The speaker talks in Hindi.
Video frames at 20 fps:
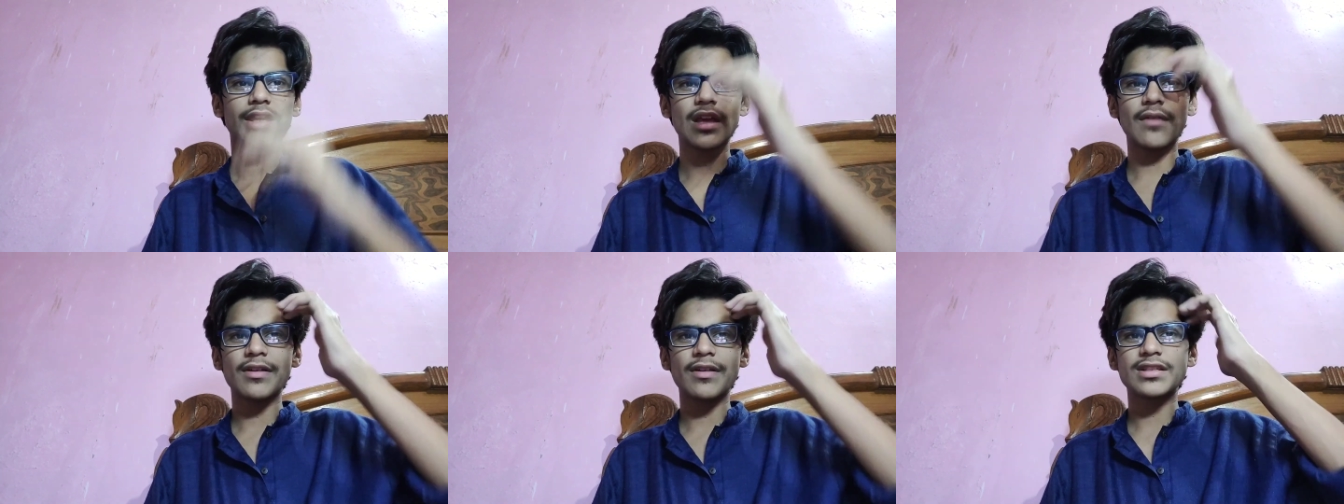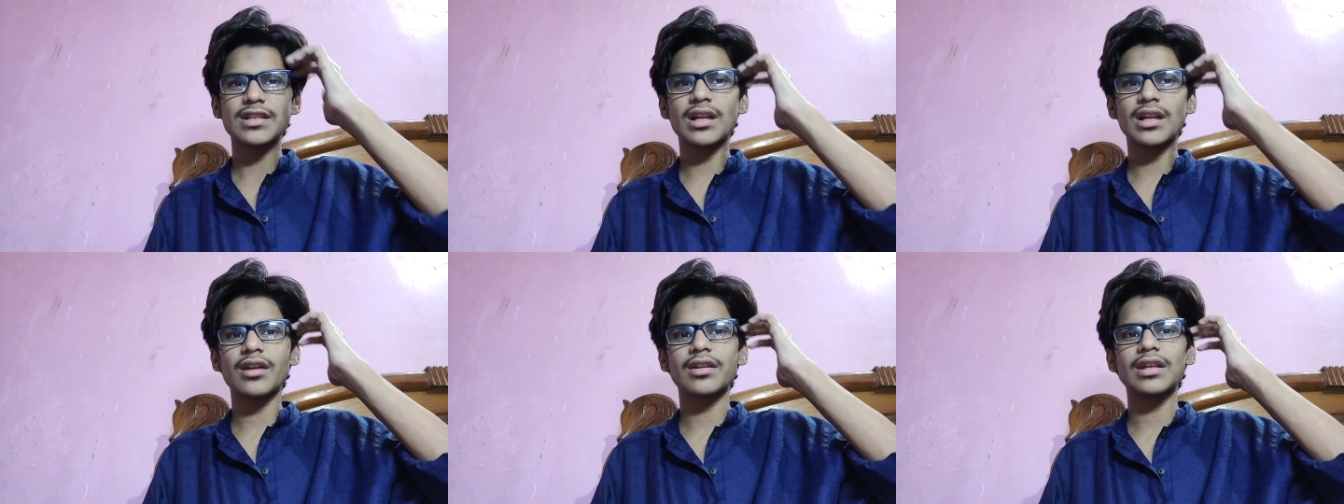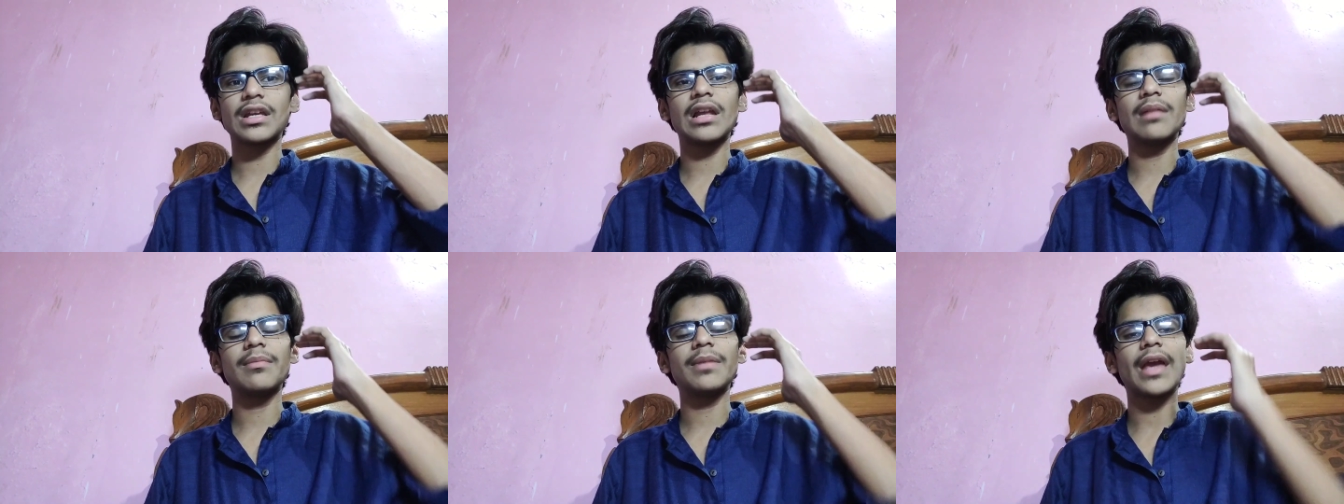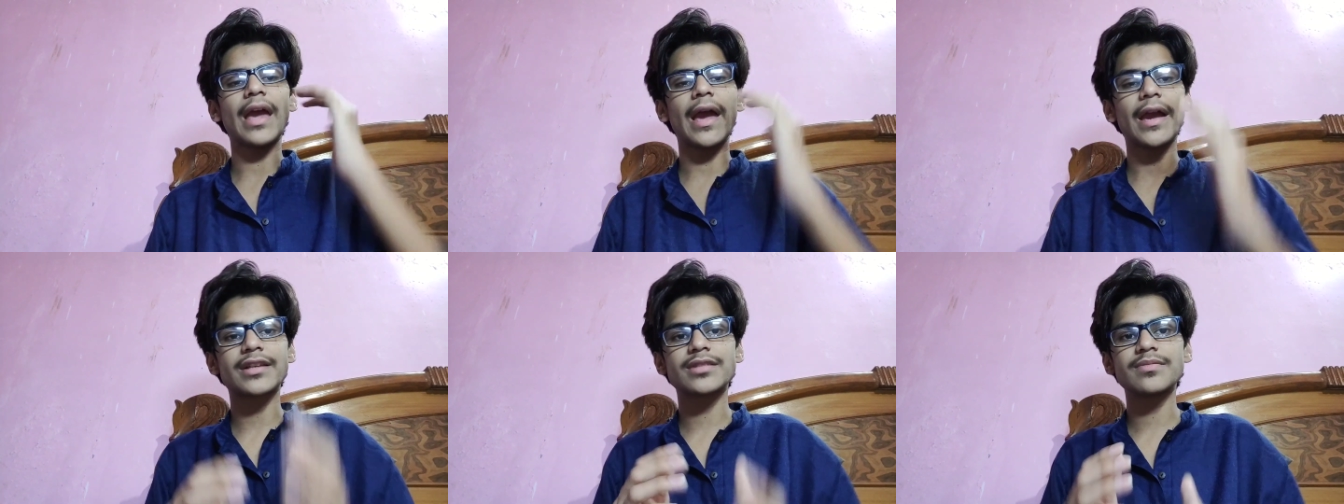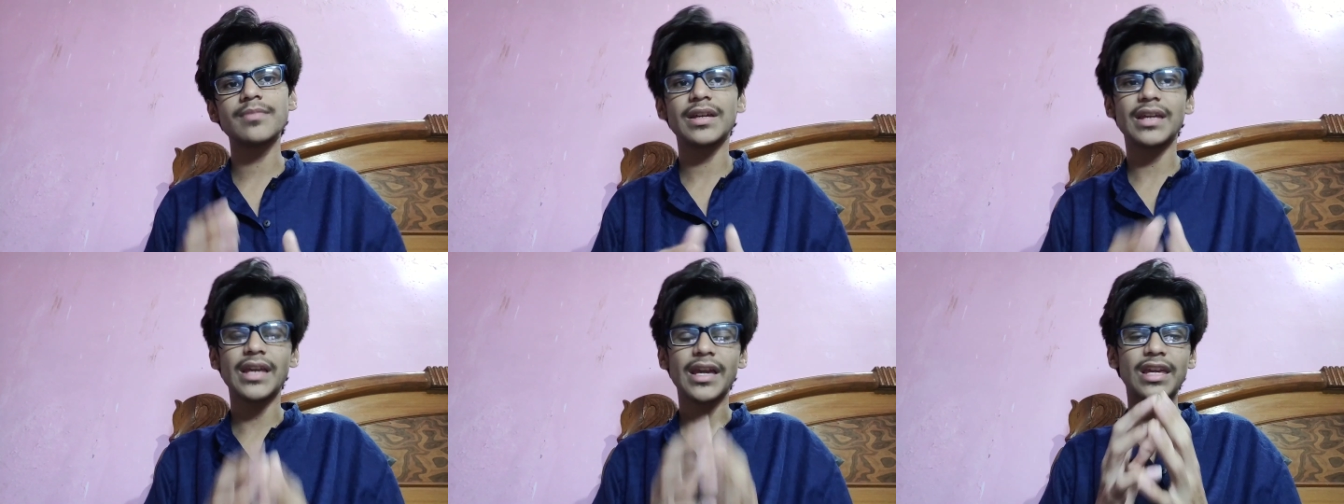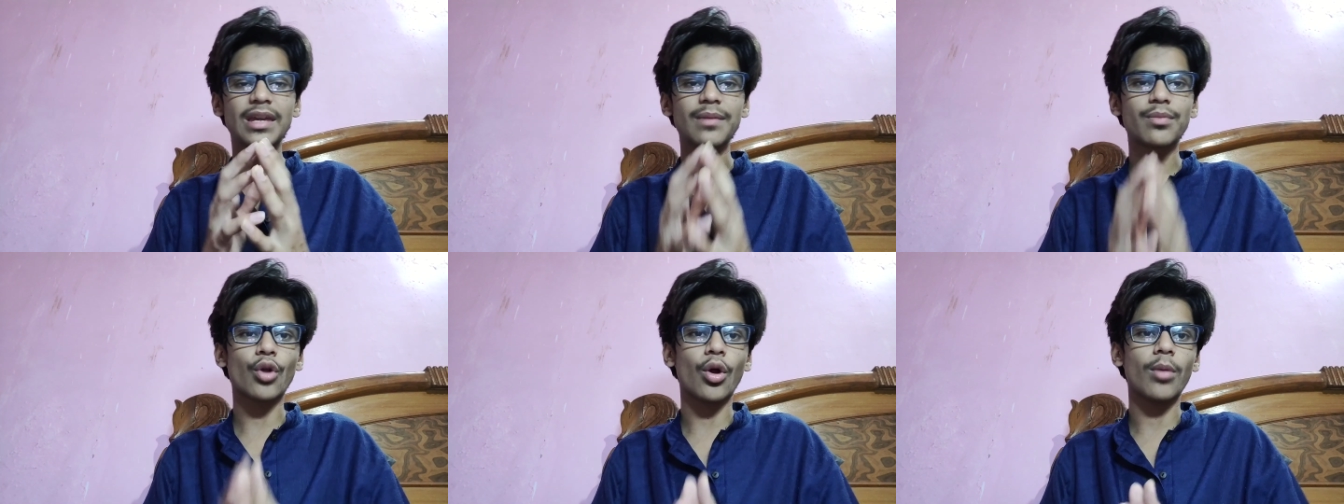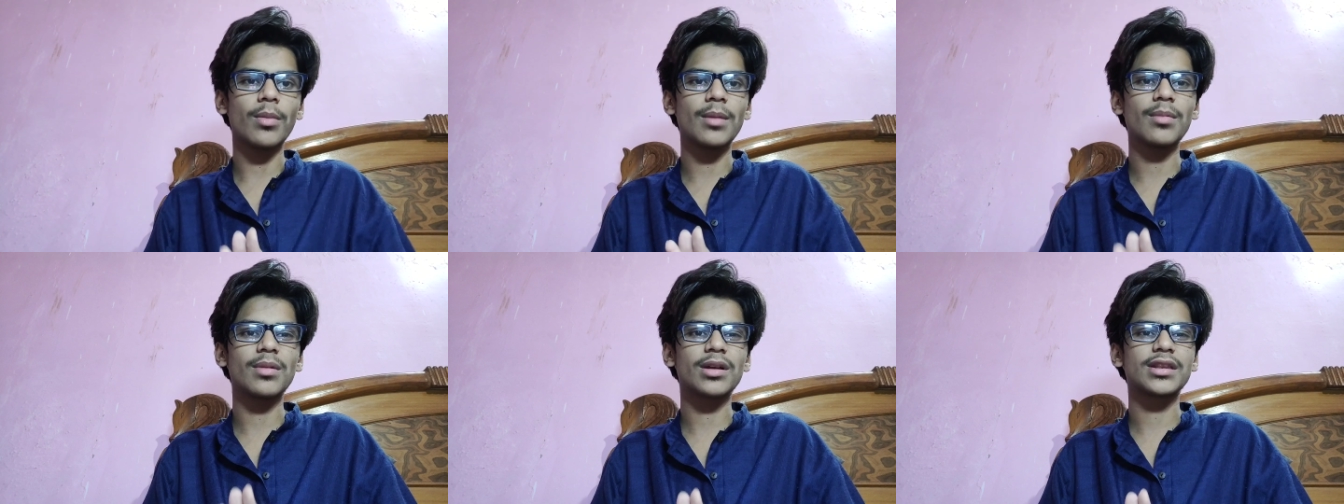यार वैसे ना रियल मी एक्स में एक ही
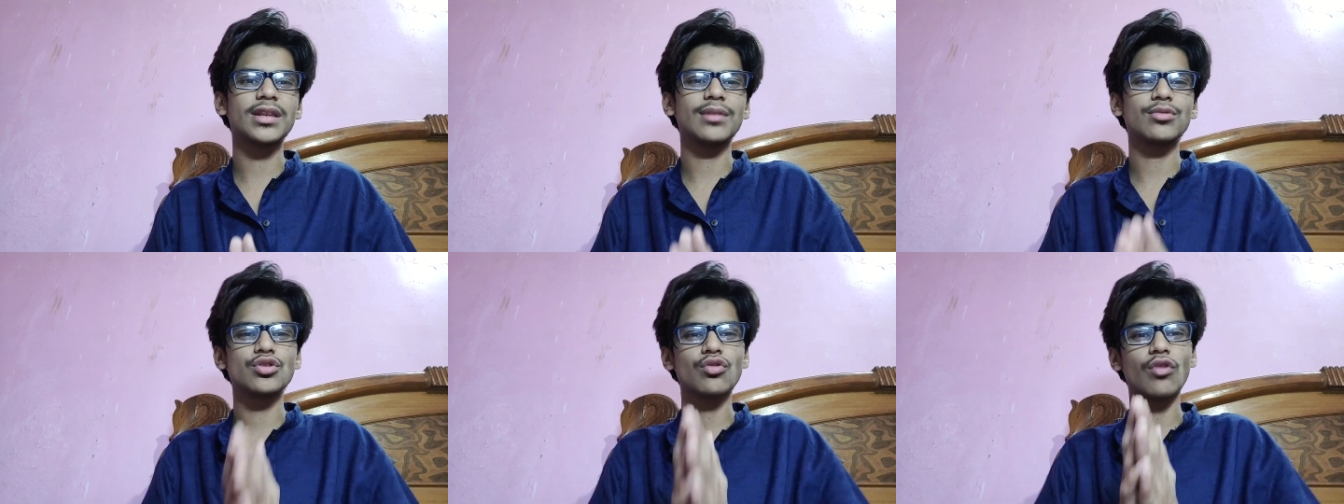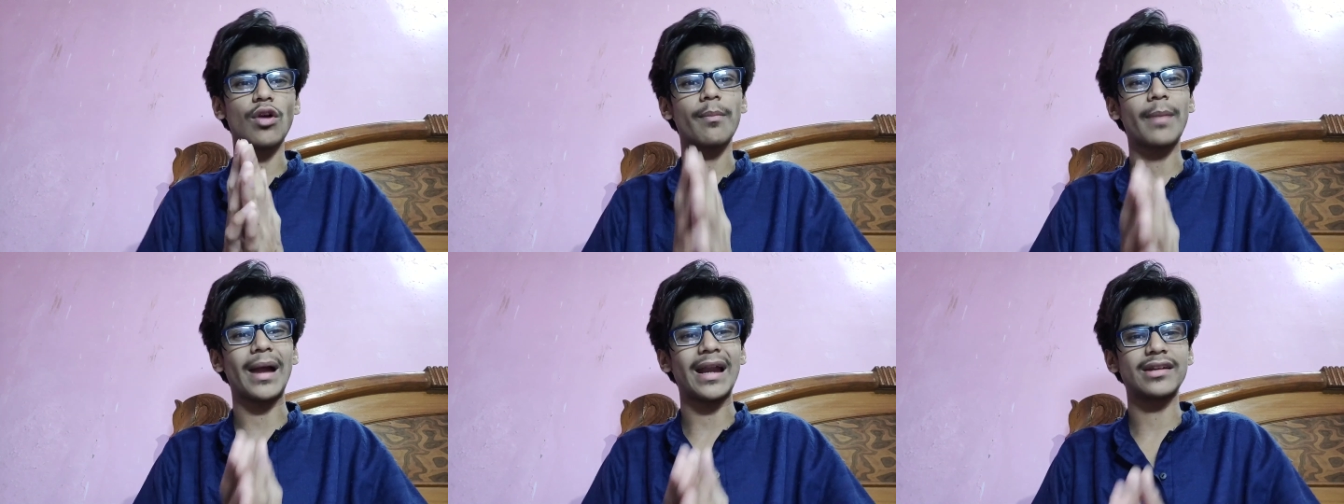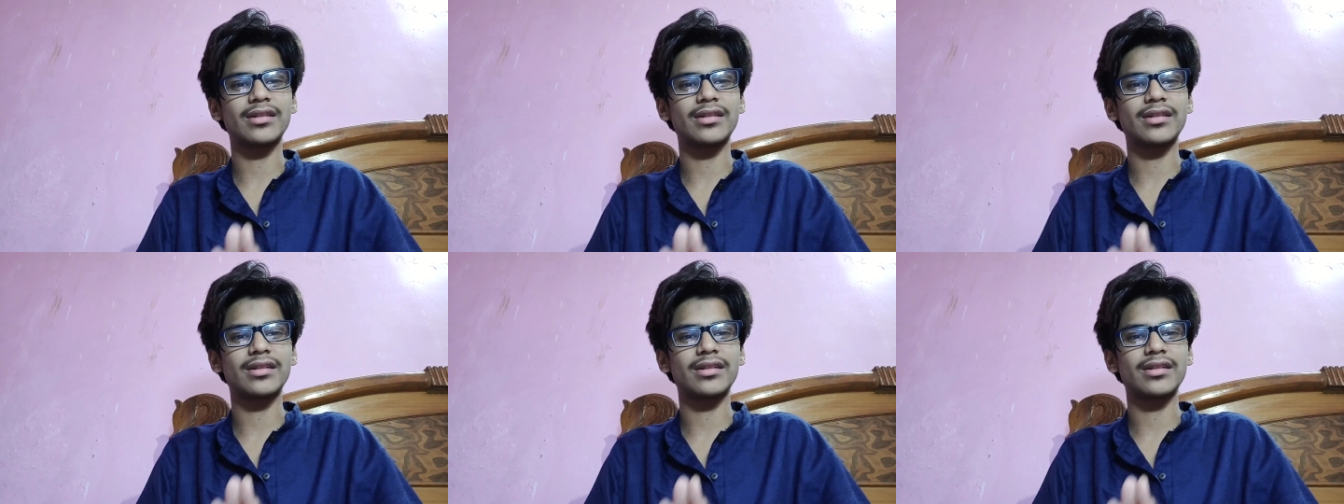प्रॉब्लम लगती है मुझे वो